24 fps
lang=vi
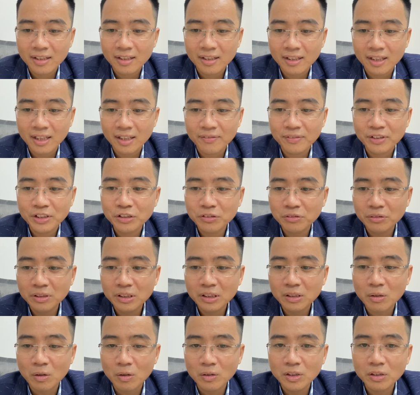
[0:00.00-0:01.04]
đấy, ví dụ như
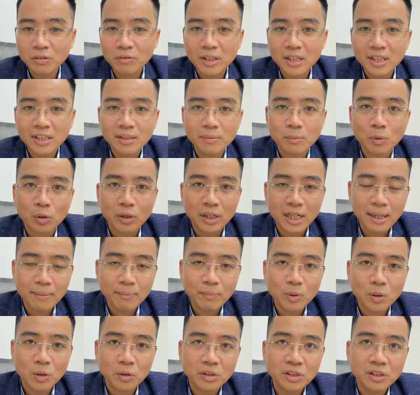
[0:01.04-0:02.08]
có những quỹ thì một năm
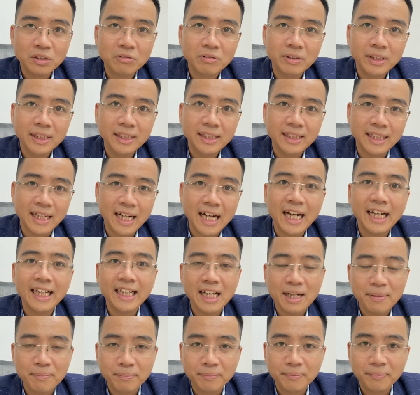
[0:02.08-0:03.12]
có những quỹ thì hai
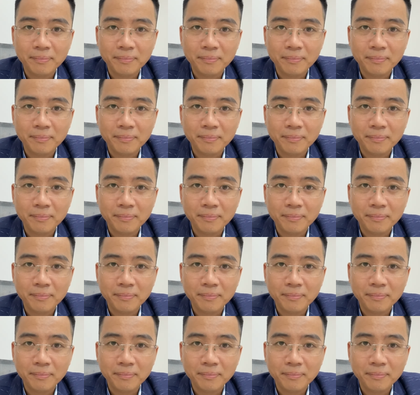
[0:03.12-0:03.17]
năm